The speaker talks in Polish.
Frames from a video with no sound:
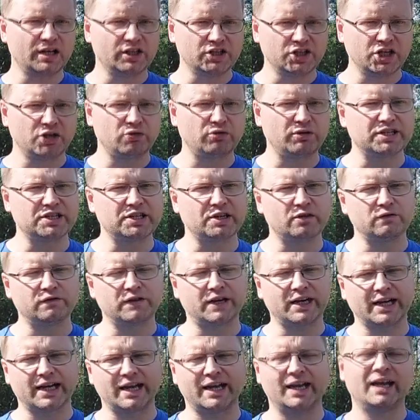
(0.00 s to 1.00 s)
Dziękuję za
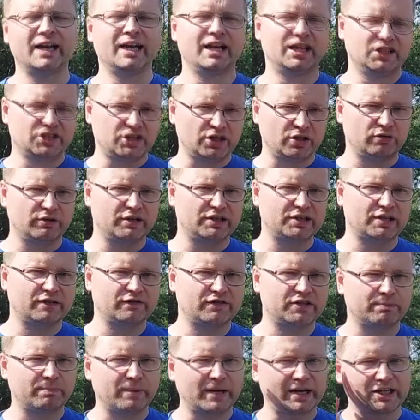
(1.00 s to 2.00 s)
uwagę, dziękuję
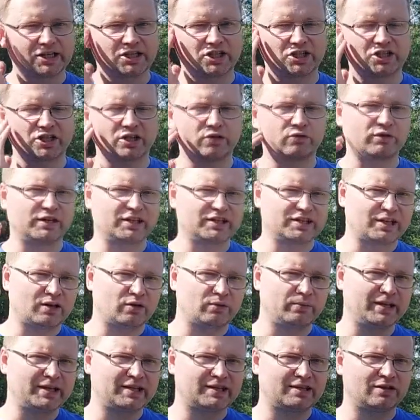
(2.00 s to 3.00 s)
za wsparcie, dziękuję za
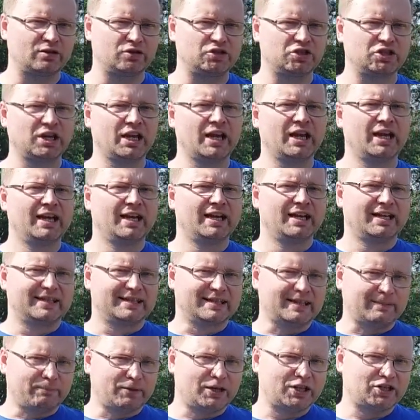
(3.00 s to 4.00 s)
obecność.
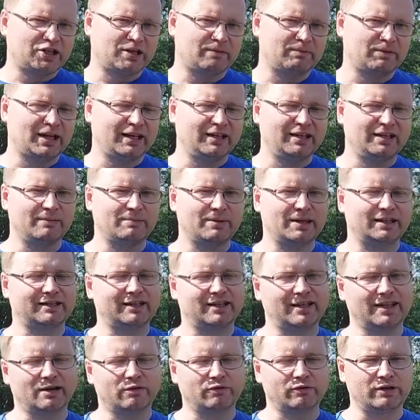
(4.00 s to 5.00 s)
Zapraszam na inne
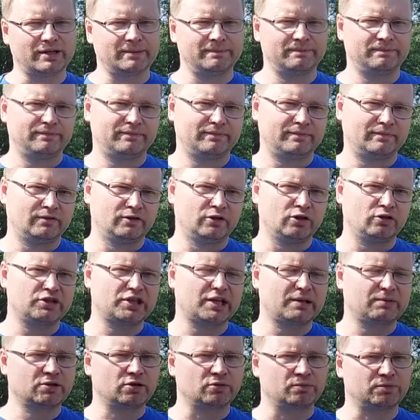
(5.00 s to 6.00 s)
materiały do
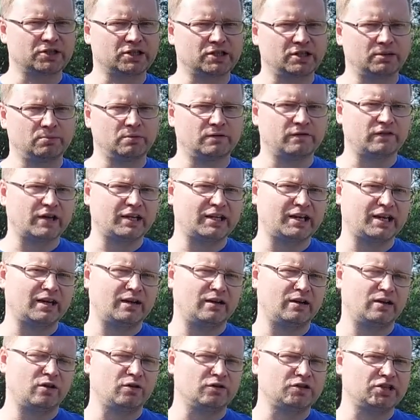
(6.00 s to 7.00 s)

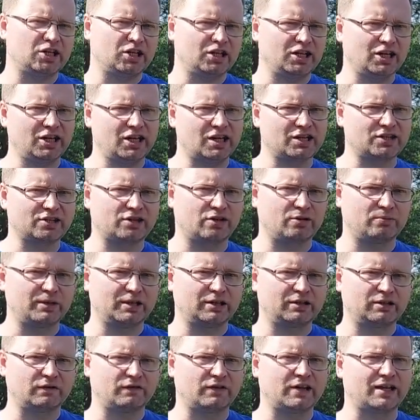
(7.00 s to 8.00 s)
zasubskrybowania, ocenienia,
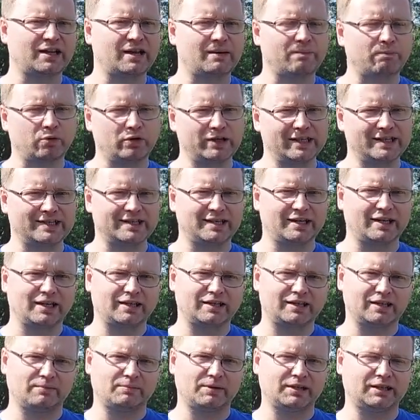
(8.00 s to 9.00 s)
skomentowania,
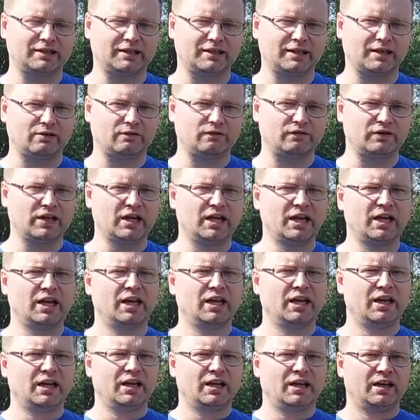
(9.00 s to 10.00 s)
polecenia tych materiałów.
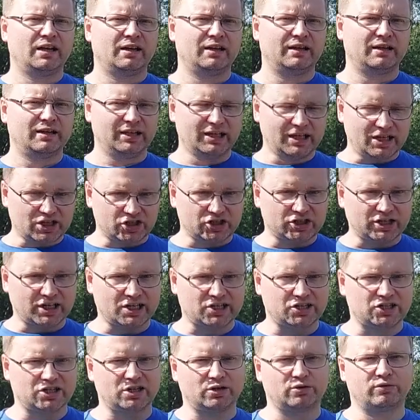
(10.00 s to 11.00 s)
I jeszcze
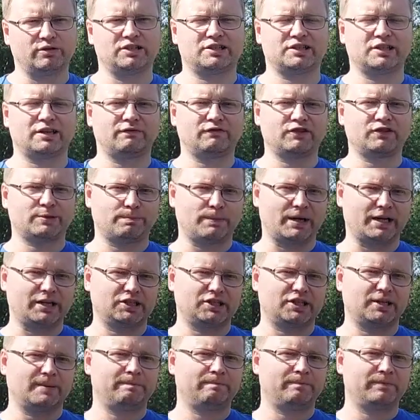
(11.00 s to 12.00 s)
raz dziękuję za
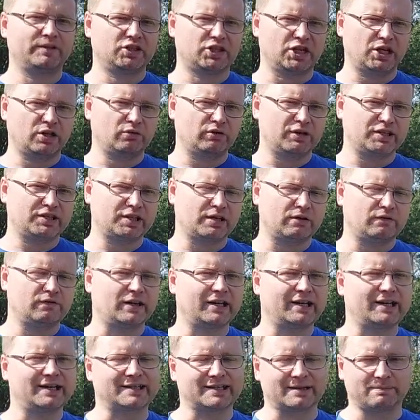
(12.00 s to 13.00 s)
wsparcie. Dziękuję za
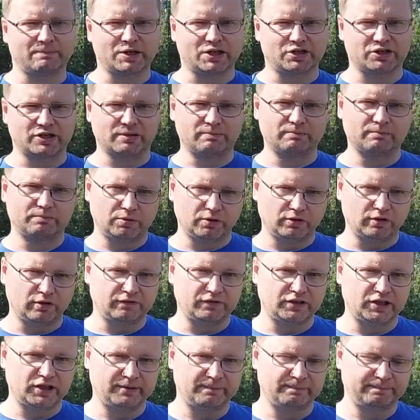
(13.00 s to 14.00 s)
uwagę, zapraszam
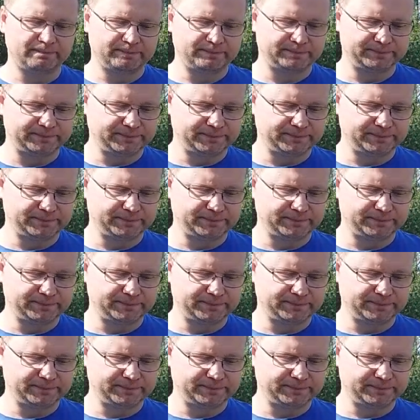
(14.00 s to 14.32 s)
ponownie.